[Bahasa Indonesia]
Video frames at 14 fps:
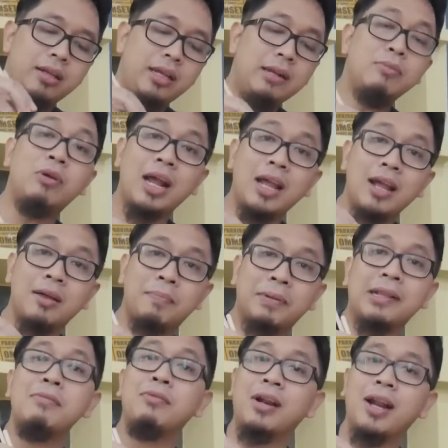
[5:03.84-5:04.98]
Ini murah ya,
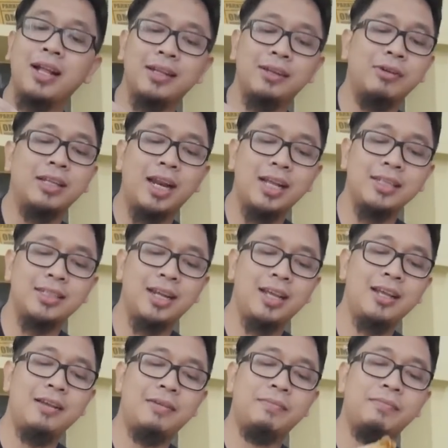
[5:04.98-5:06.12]
pertama murah tadi udah jelas lah
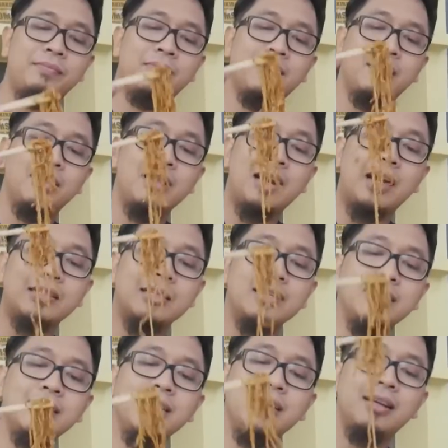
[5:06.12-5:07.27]
ya. Dan rasanya
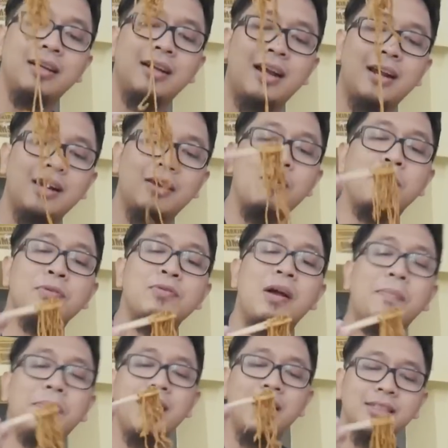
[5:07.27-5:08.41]
sih karena gue penyuka
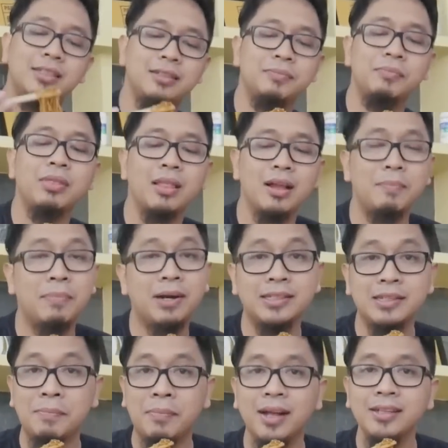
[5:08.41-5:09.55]
pedas,
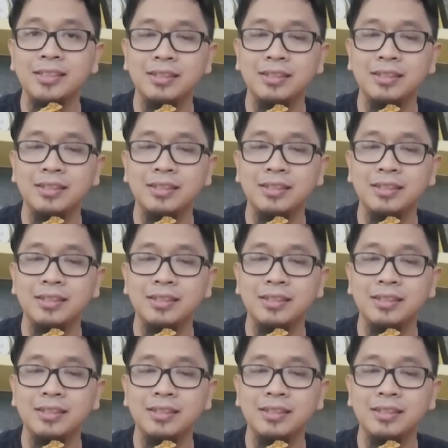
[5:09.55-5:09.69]
pedasnya pas,